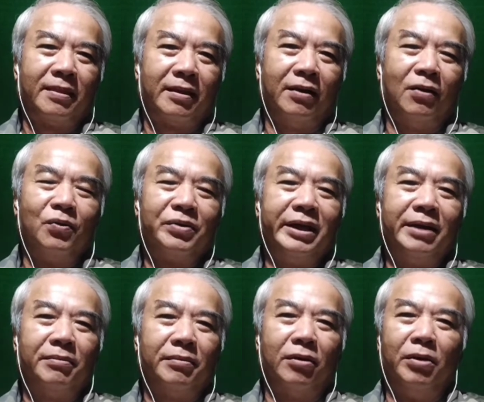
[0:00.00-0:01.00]
thì uống
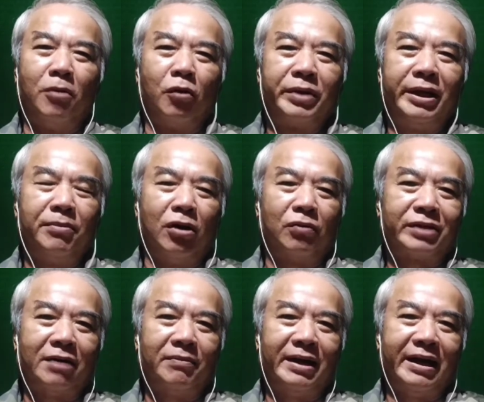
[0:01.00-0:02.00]
viên uống một viên một
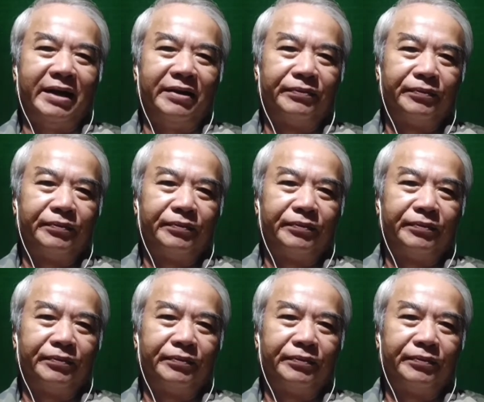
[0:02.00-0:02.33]
sao bữa ăn